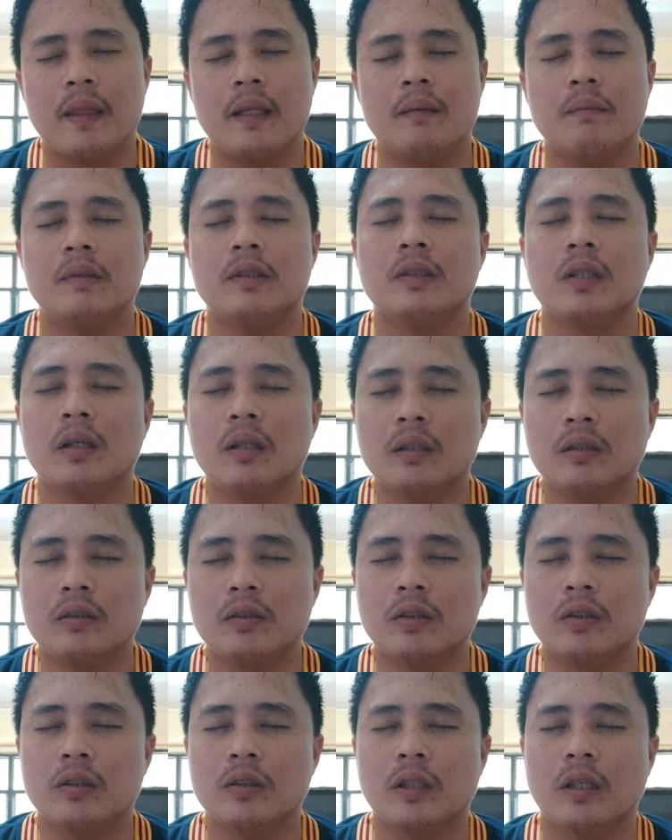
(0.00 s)
na
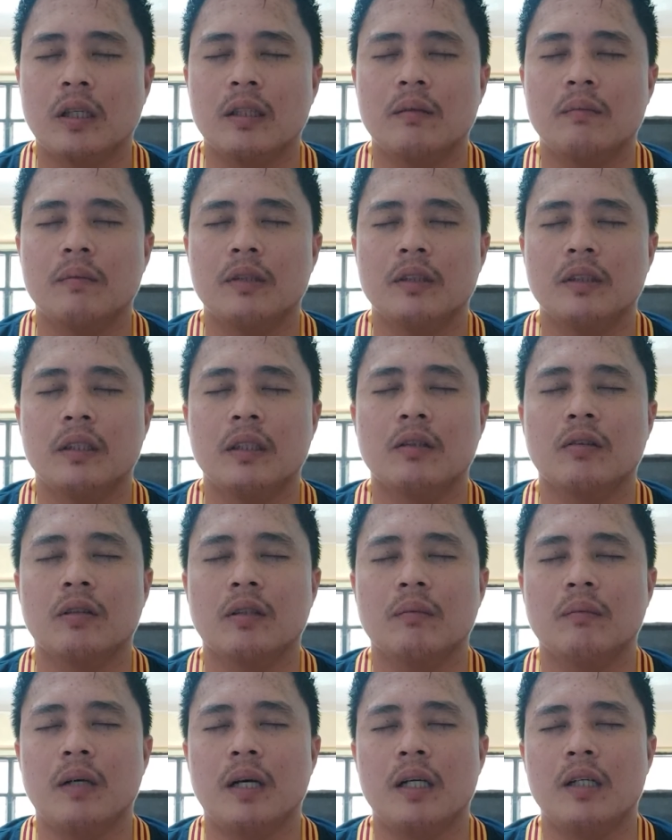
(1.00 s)
masaayos at ma-share ko
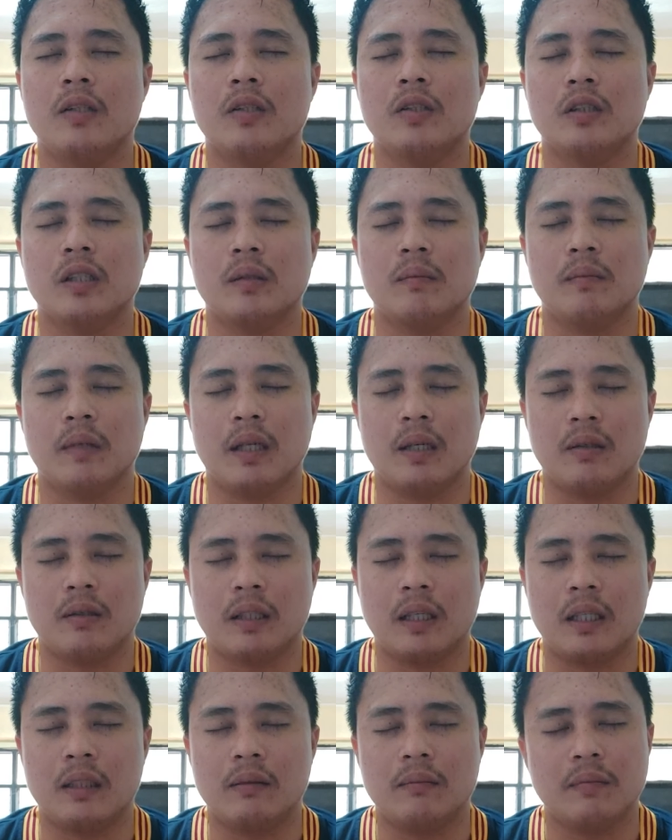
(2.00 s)
na maayos ang bakit
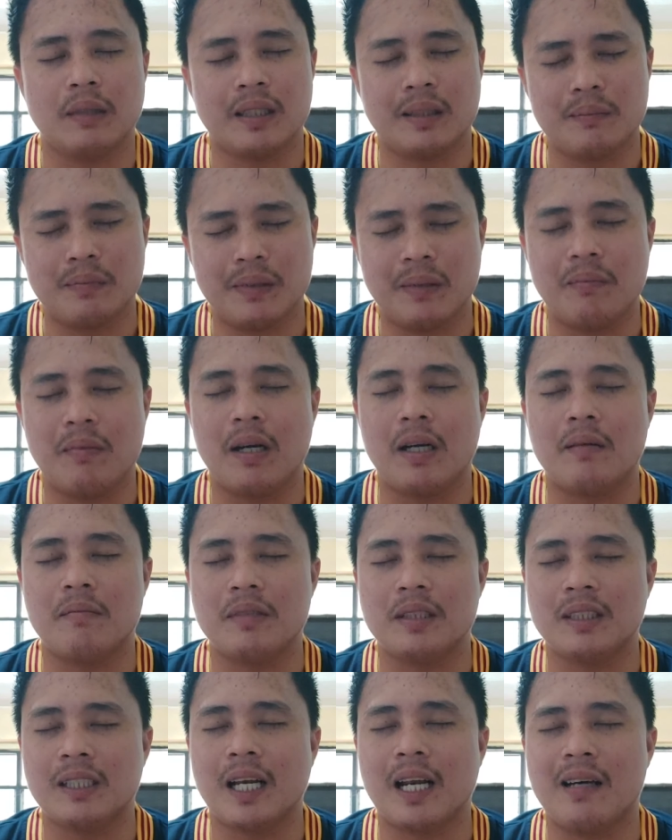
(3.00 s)
Maraming
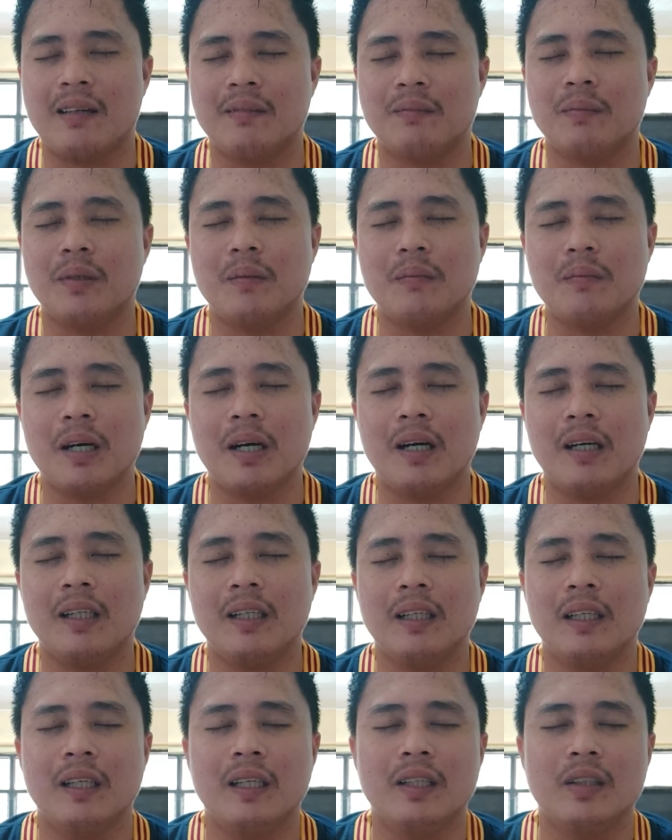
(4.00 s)
maraming salamat po Ama.
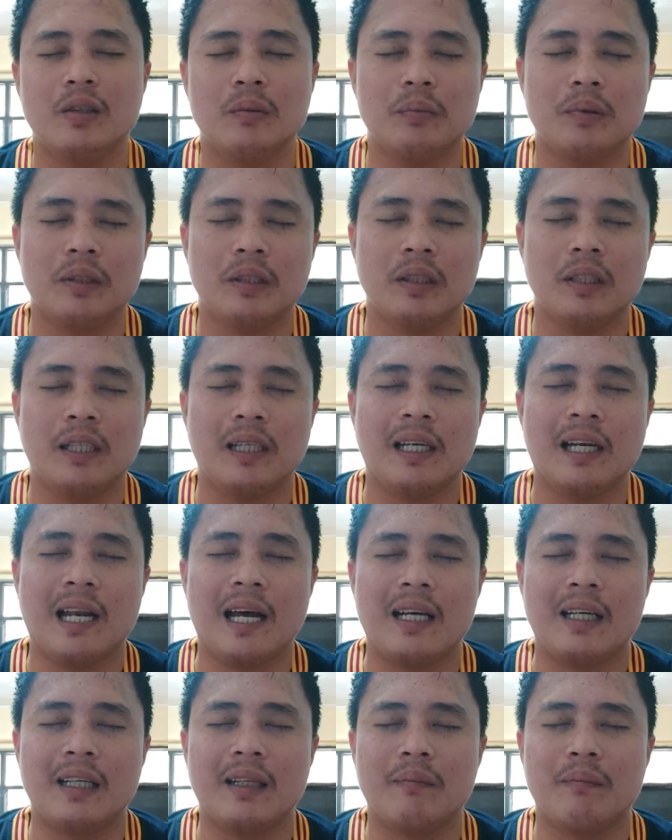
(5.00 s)
Ito po yung
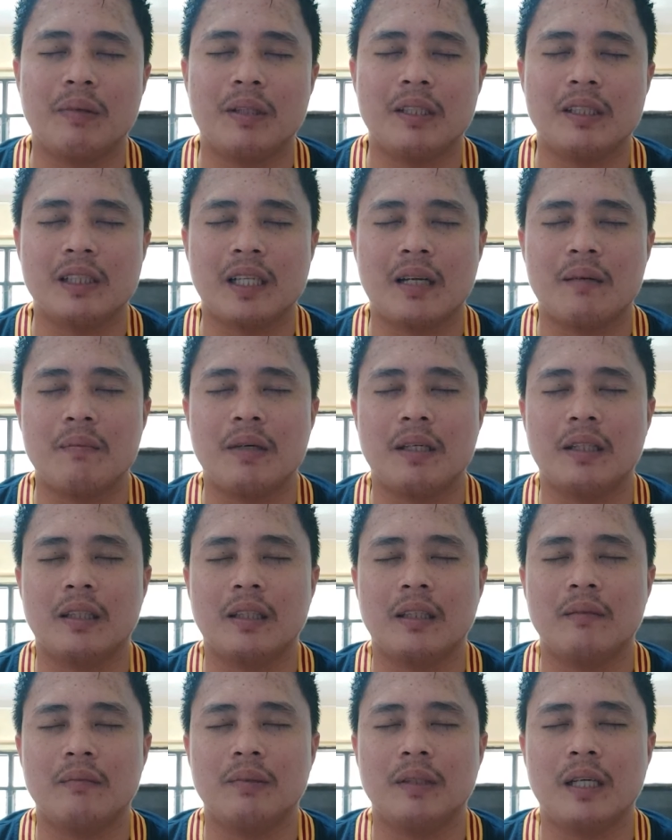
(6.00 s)
nidalalangin,
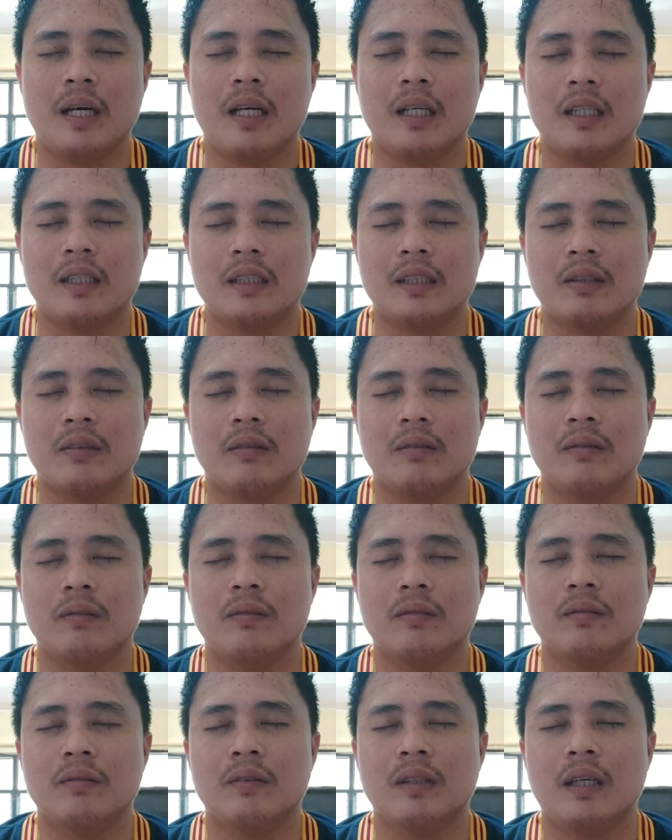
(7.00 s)
pinasalamatan, pinagis yung
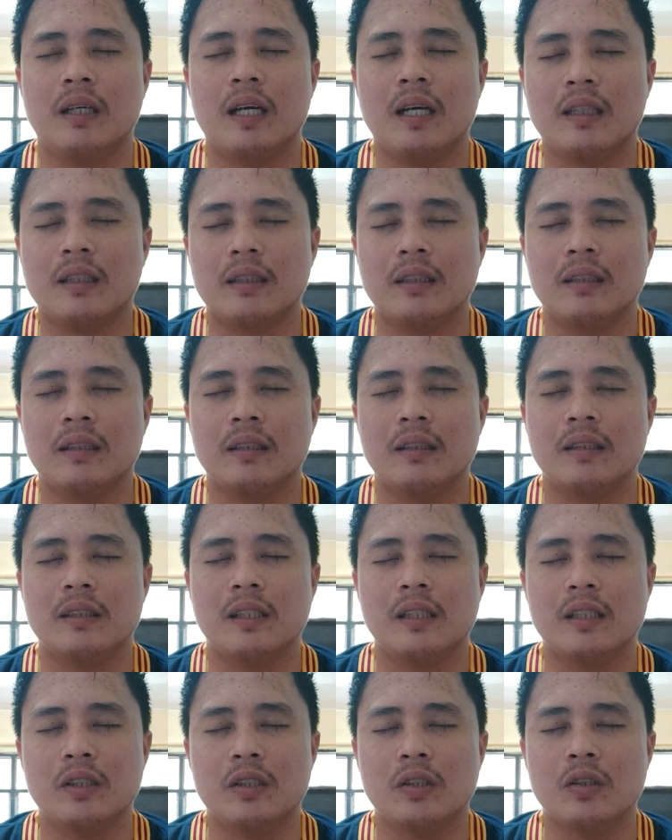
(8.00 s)
anak
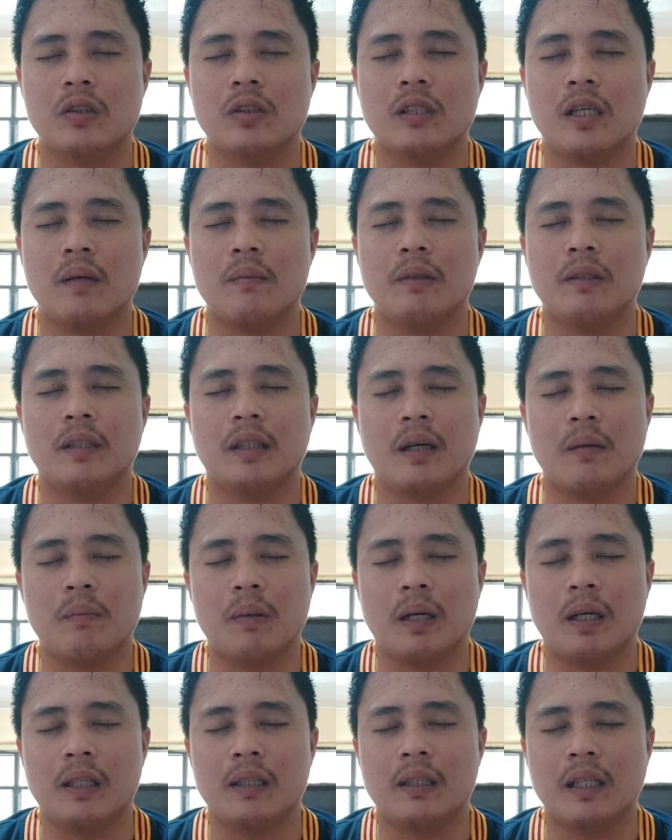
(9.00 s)
si Jesus na aming
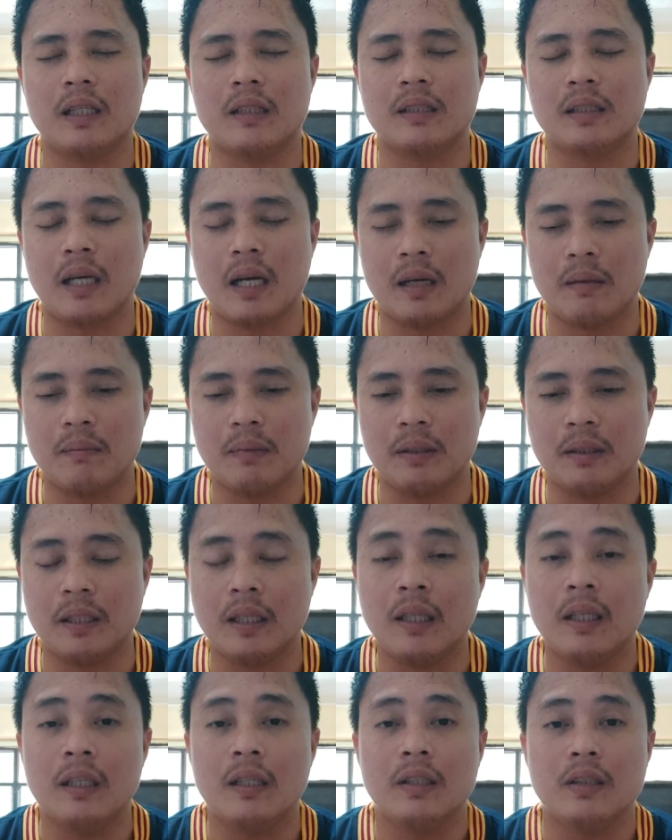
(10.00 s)
tagapaligtas
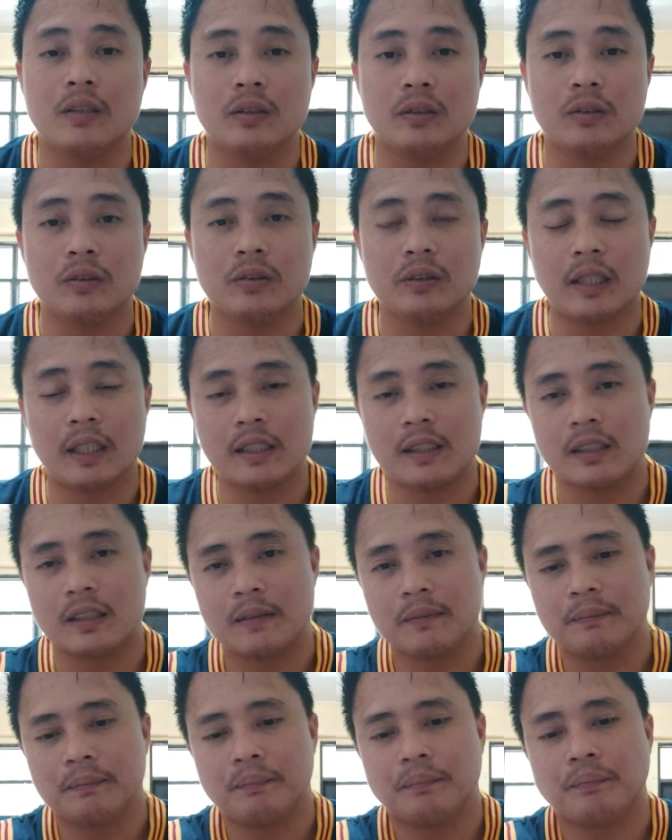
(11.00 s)
so yun guys
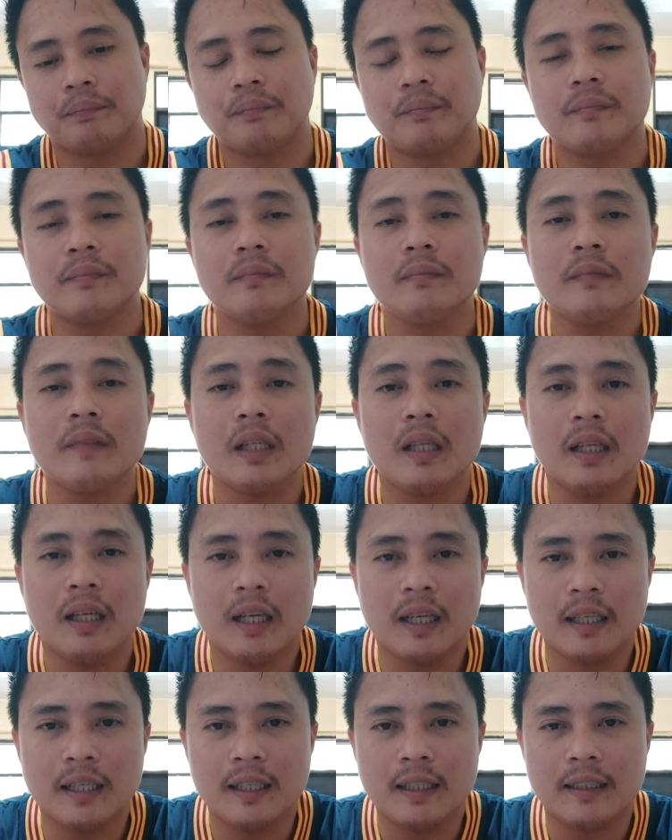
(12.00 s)

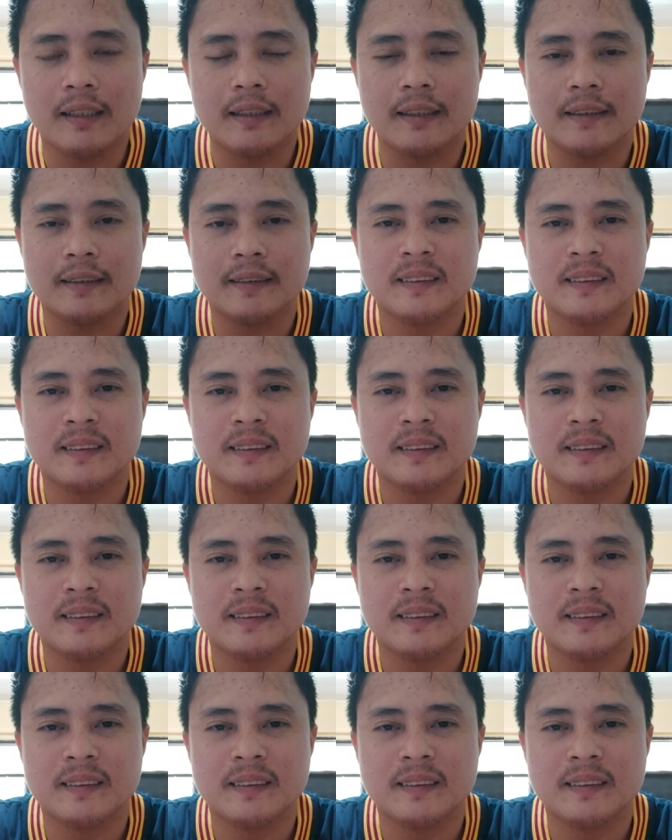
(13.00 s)
uh,